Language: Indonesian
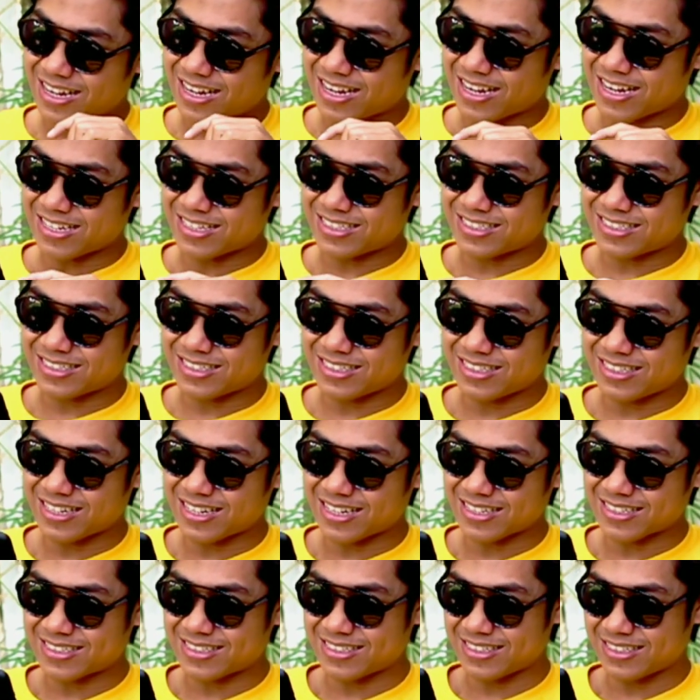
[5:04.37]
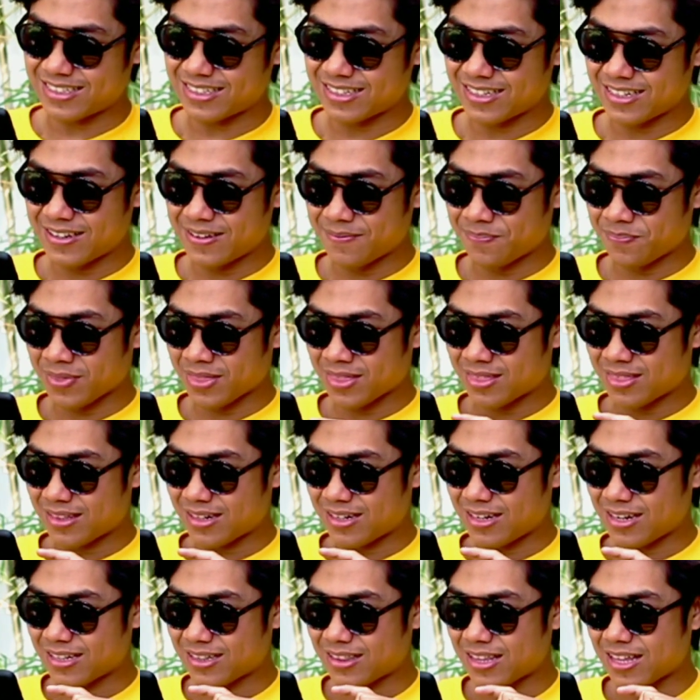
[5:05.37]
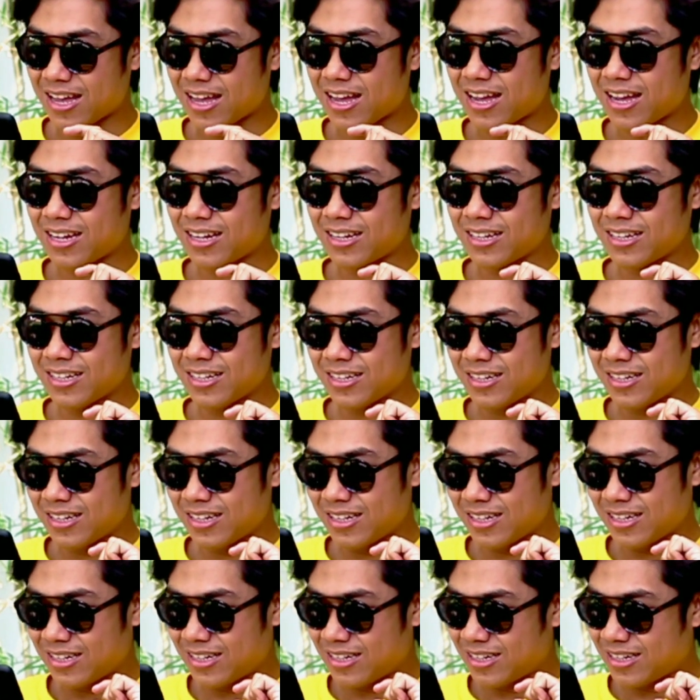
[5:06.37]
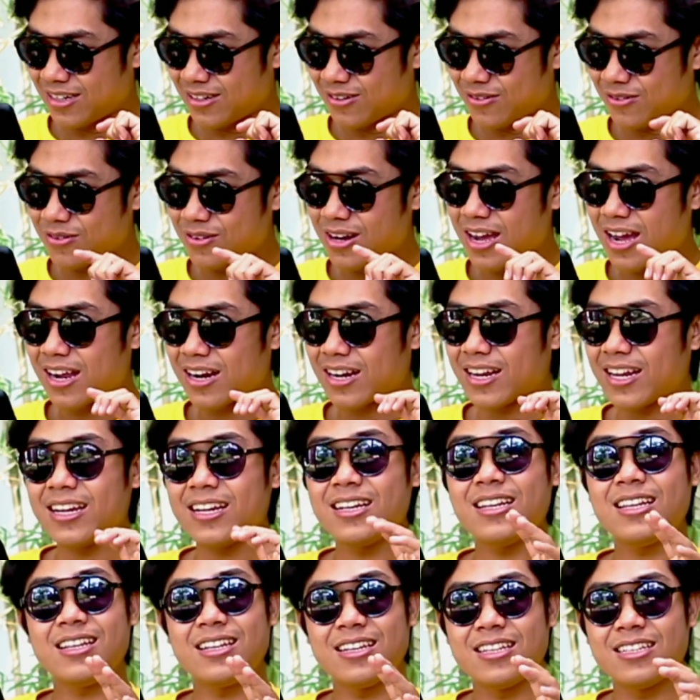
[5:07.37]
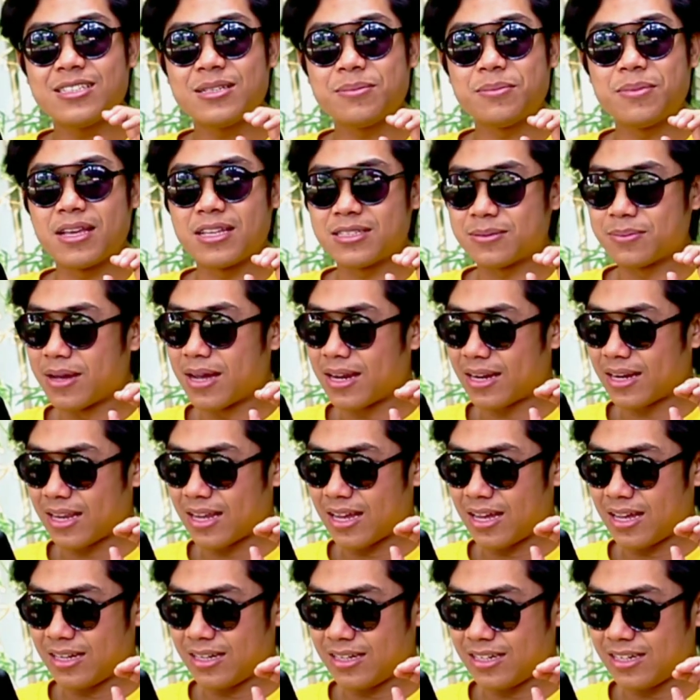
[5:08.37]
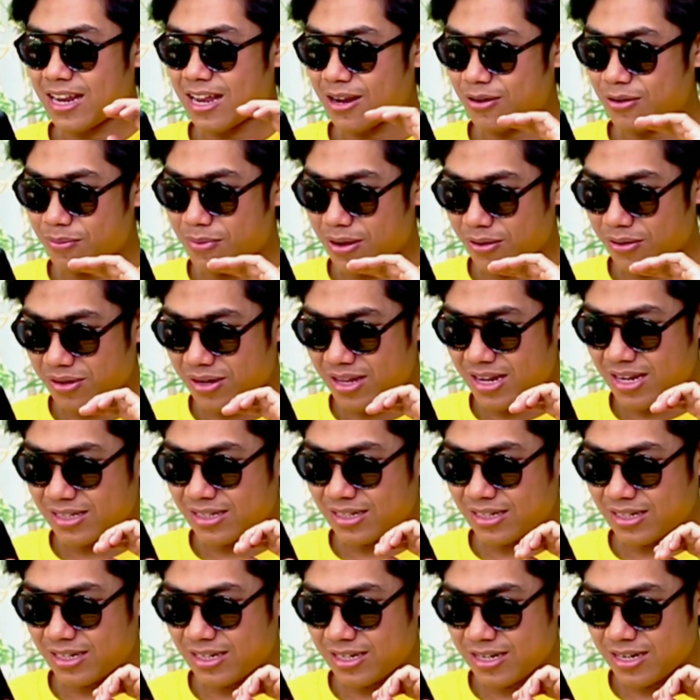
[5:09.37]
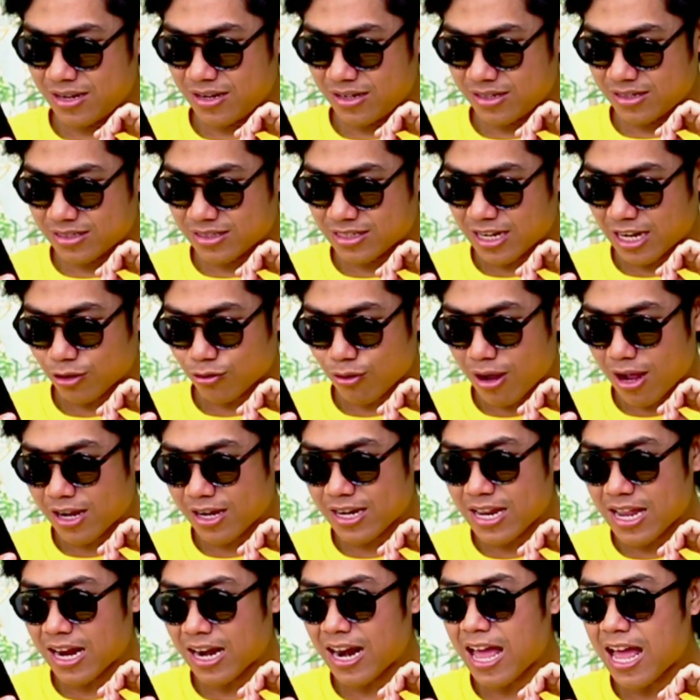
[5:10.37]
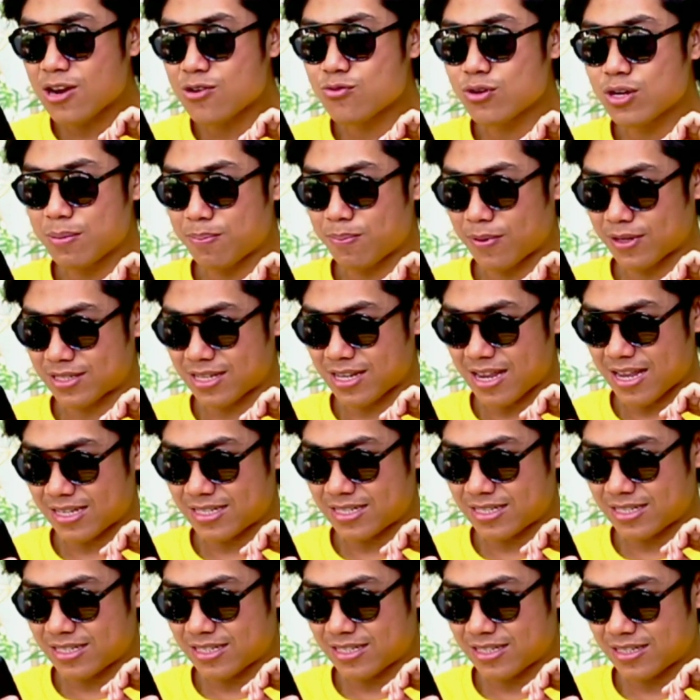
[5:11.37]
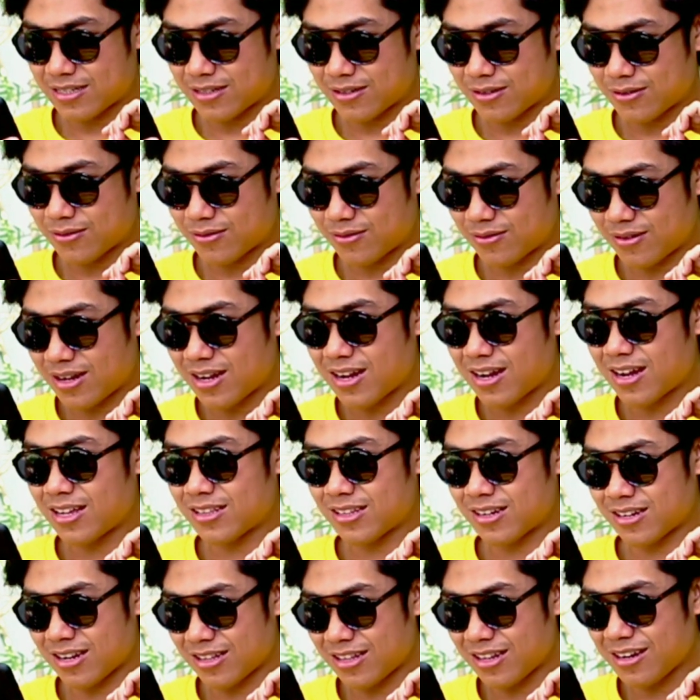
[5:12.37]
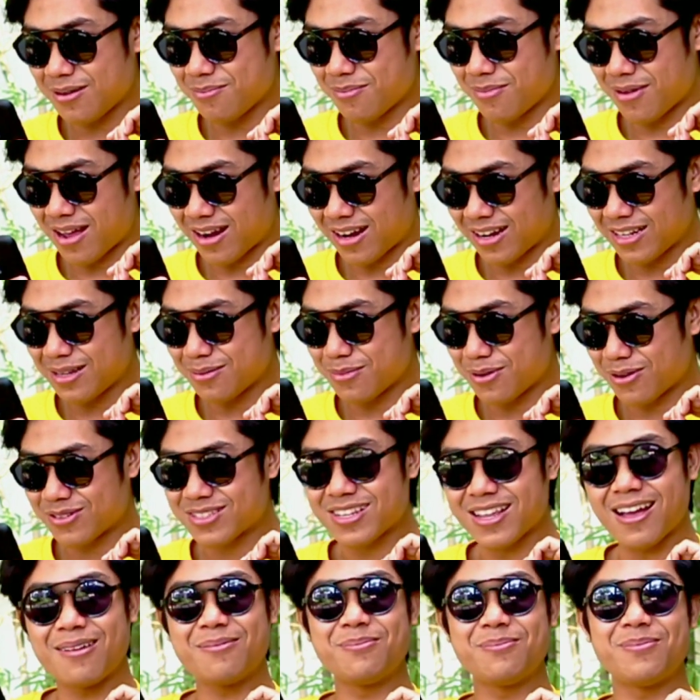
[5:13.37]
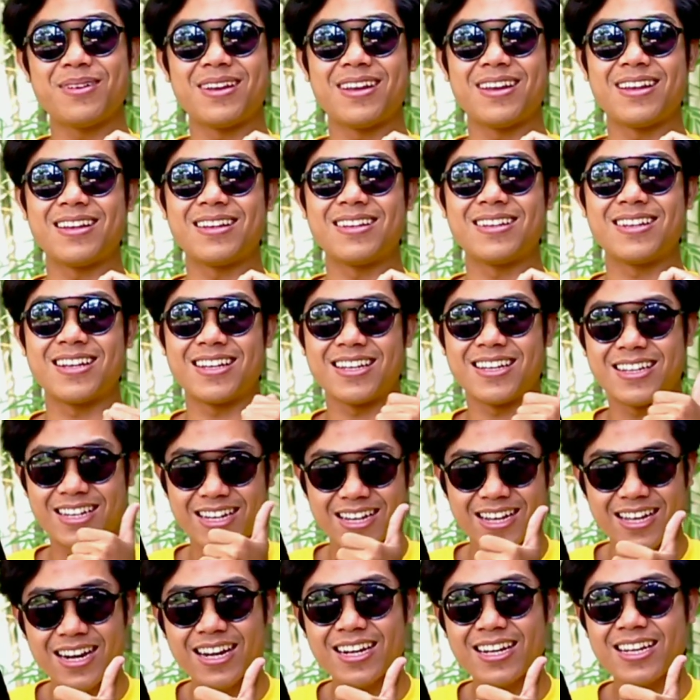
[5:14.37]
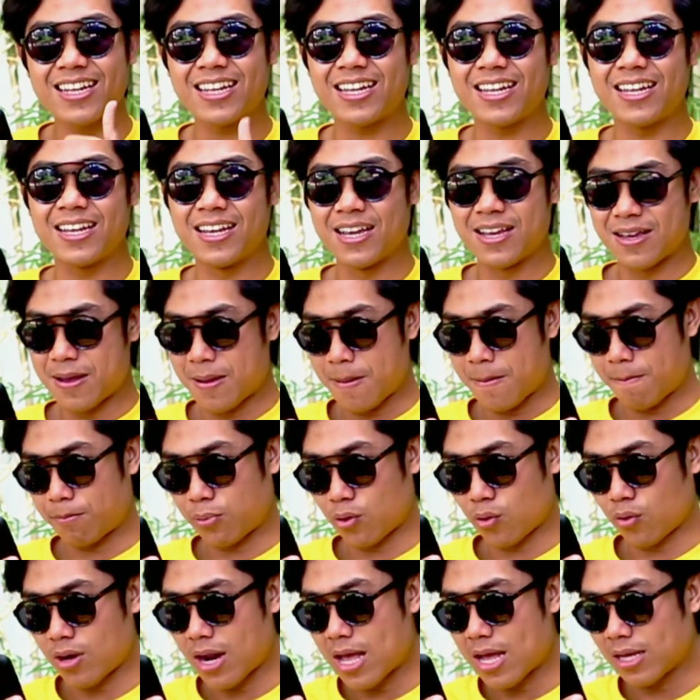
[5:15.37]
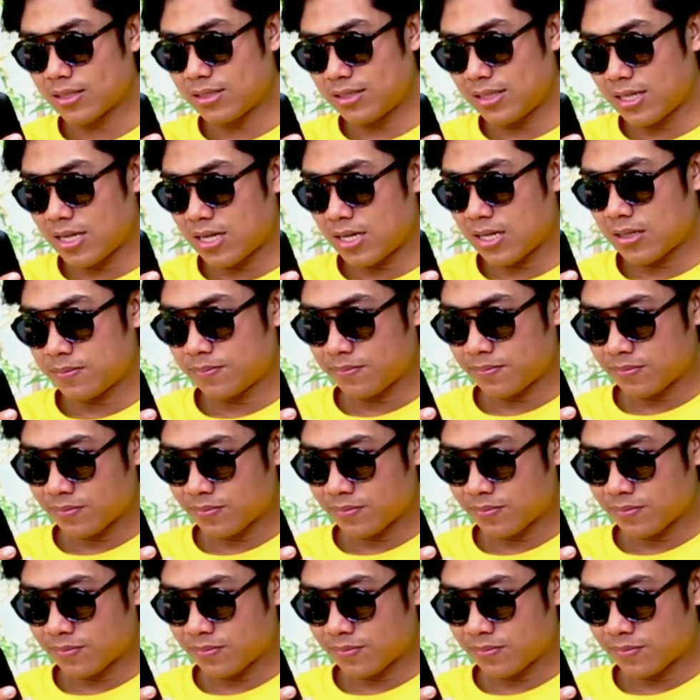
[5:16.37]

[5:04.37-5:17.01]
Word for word: I see I see Ternyata udah ready di CBS Bike ya Ini aku baru lihat nih Ini satu hari yang lalu di post guys Wah ternyata ini barangnya baru sampai Ini keren nih Produknya